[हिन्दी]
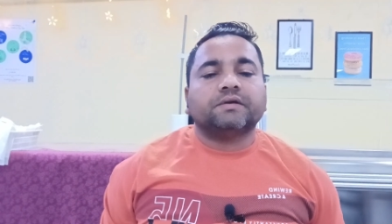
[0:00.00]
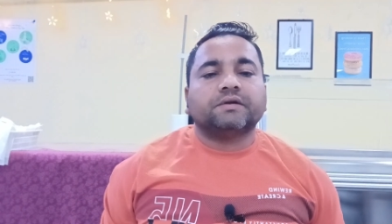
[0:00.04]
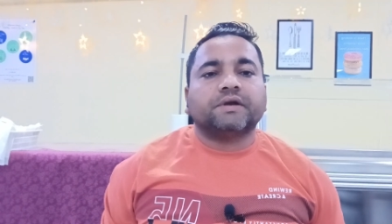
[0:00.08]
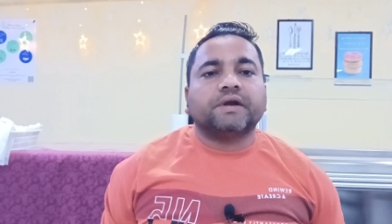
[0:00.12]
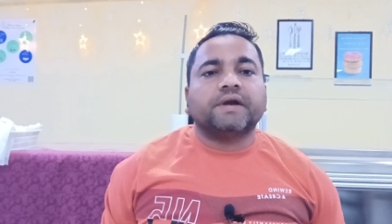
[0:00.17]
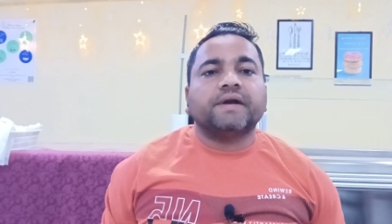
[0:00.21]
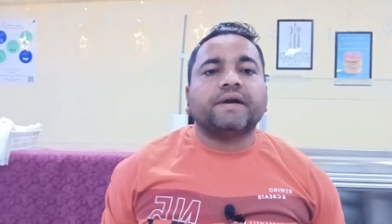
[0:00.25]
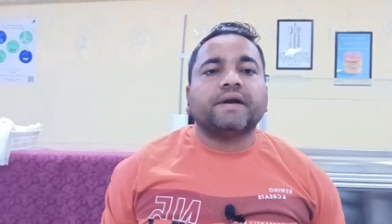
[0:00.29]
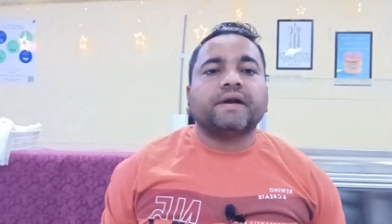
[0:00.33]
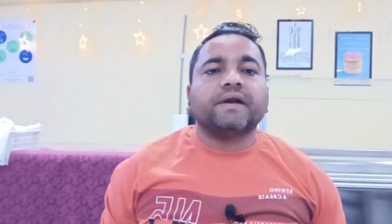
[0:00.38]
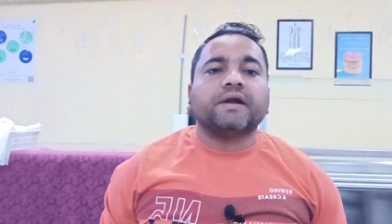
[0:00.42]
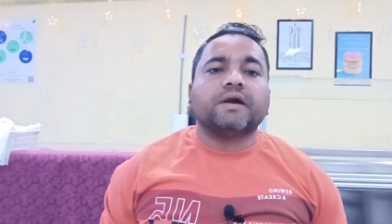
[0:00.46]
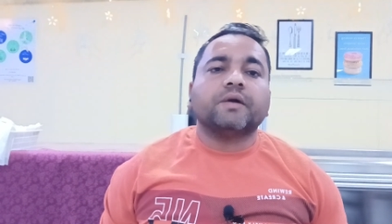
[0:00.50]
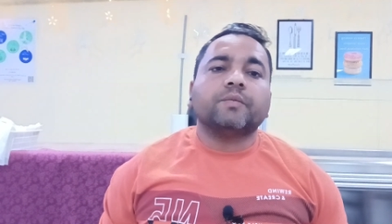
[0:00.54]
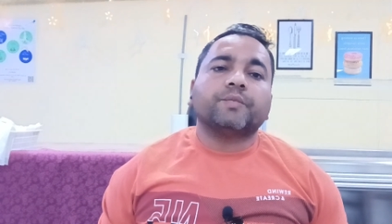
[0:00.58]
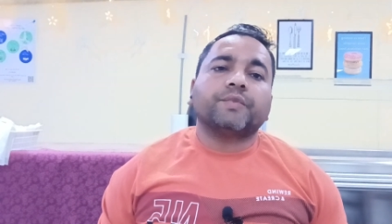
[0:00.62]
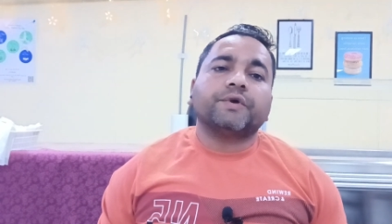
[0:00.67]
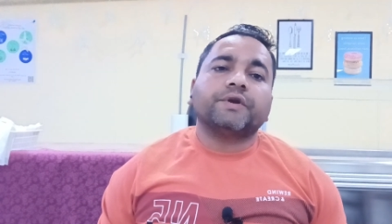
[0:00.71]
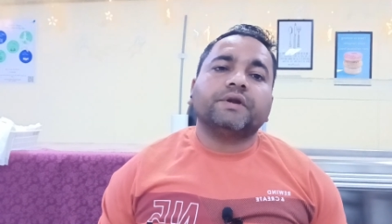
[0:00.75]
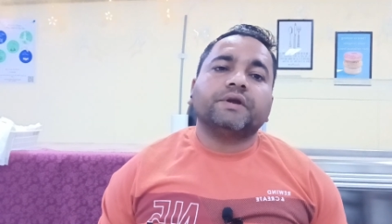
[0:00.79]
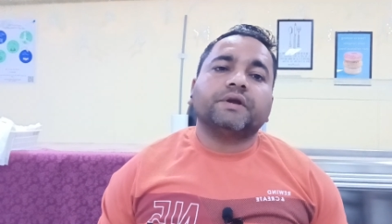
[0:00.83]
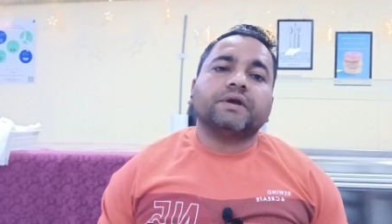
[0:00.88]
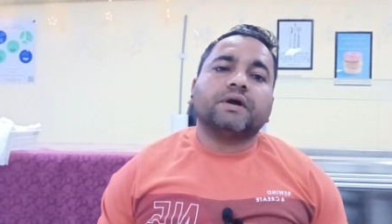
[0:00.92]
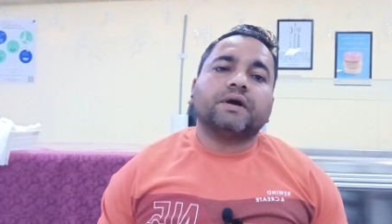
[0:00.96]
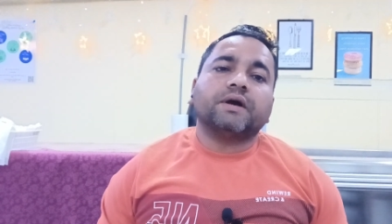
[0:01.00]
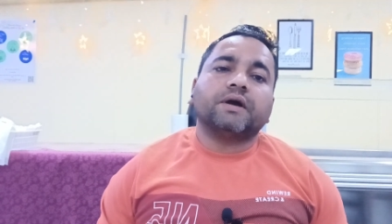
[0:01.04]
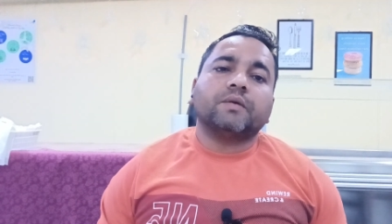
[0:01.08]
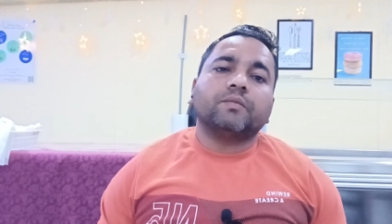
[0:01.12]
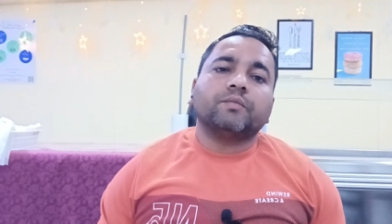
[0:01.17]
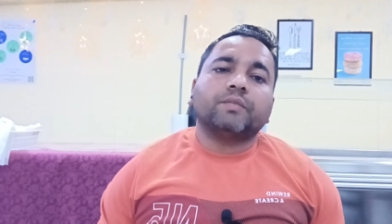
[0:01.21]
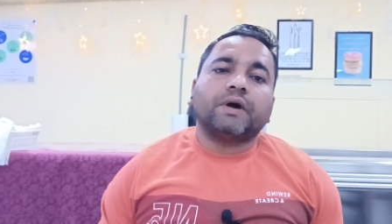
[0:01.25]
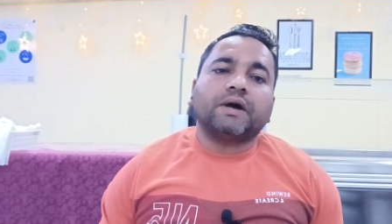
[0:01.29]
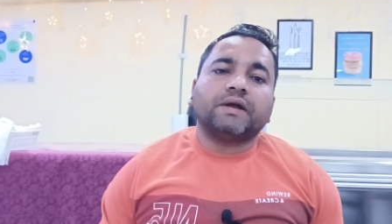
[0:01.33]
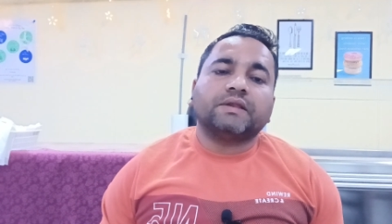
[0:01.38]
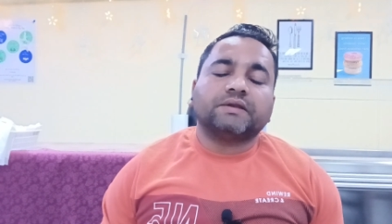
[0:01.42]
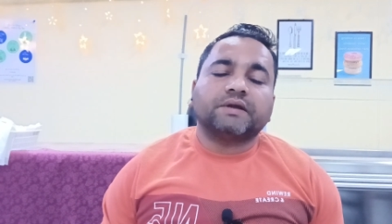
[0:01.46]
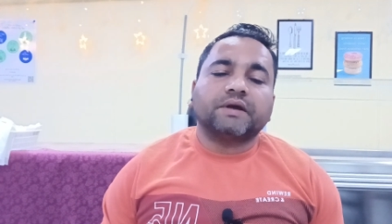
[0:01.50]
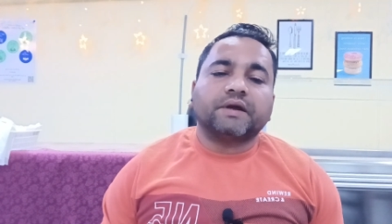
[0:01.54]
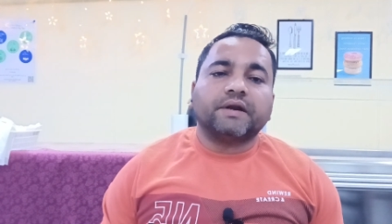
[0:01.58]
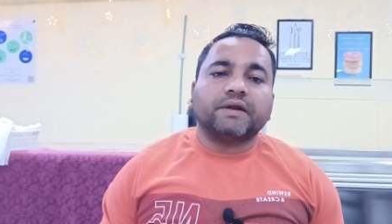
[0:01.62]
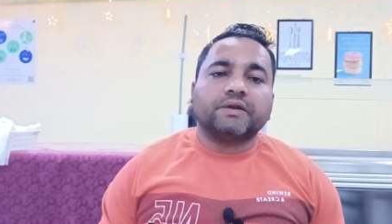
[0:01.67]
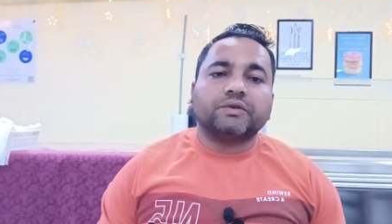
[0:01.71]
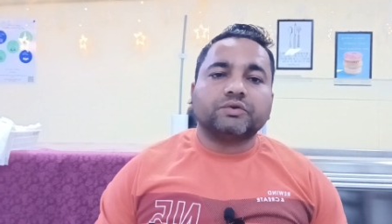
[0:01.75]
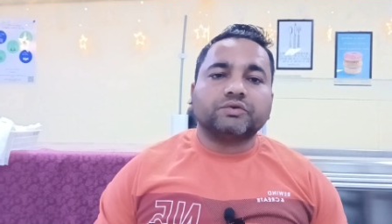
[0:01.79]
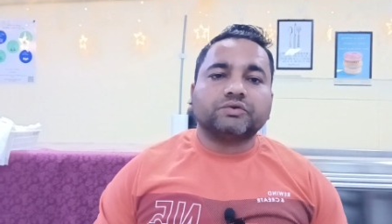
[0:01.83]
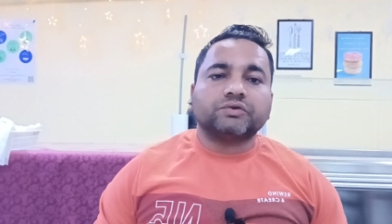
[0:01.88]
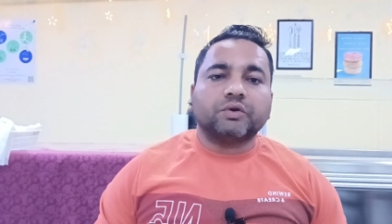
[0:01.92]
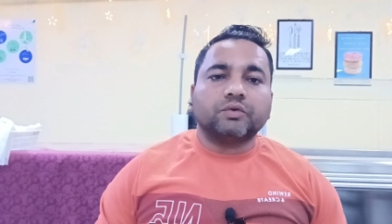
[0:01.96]
कैटरिंग कंपनी की अगर हम बात
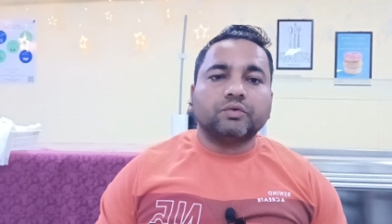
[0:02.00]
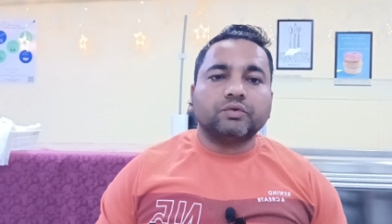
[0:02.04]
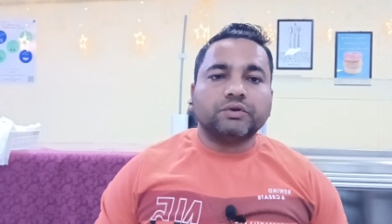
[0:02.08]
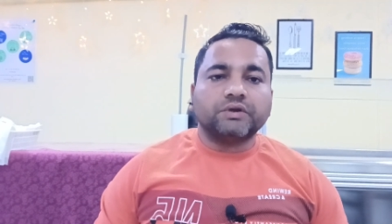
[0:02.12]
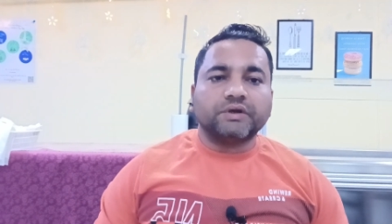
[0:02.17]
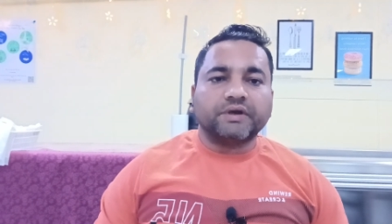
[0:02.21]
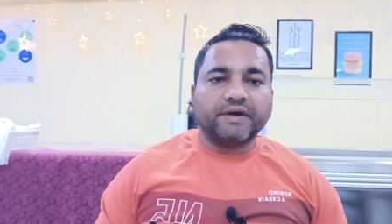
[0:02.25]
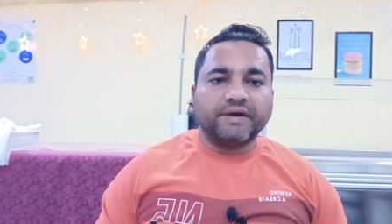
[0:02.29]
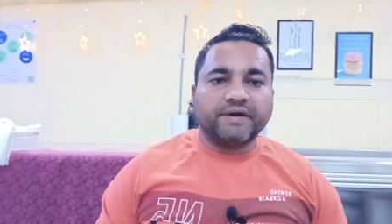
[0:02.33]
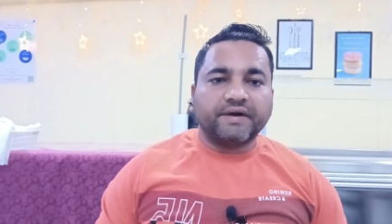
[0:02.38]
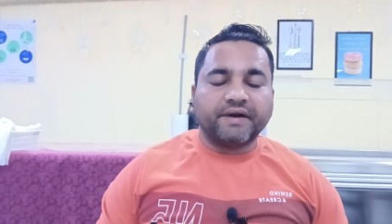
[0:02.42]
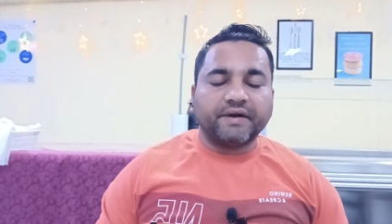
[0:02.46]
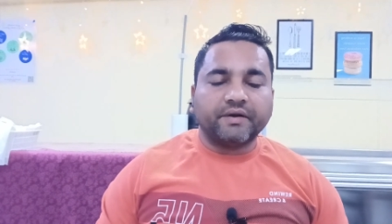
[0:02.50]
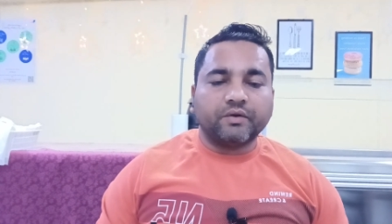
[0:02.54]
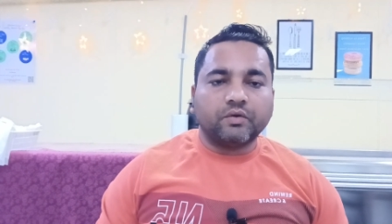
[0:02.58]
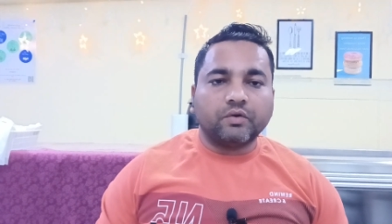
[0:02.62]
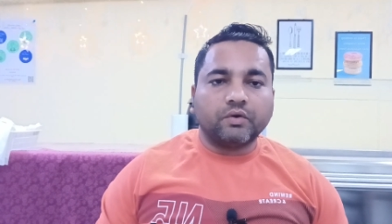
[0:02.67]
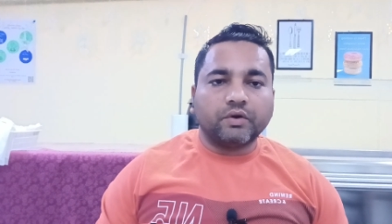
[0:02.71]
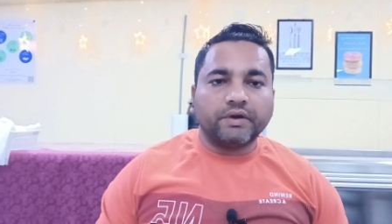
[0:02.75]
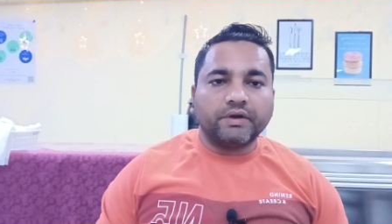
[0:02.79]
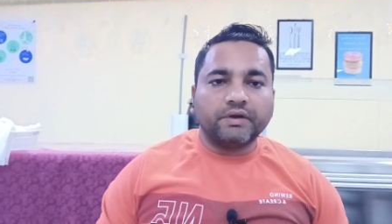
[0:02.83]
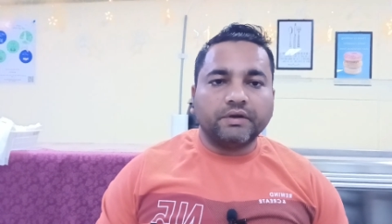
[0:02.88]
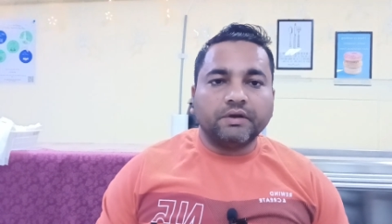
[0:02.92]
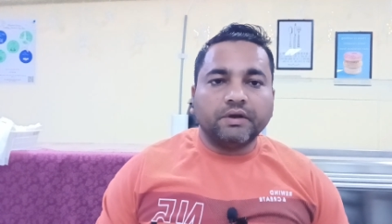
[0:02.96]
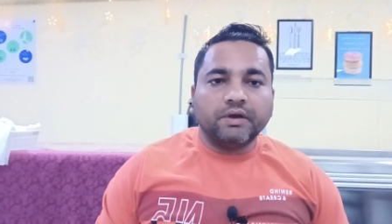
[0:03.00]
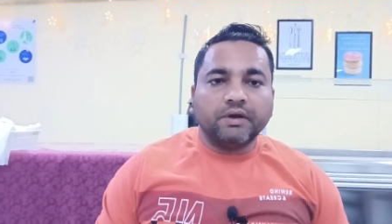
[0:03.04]
करें तो सऊदी कैटरिंग हो गई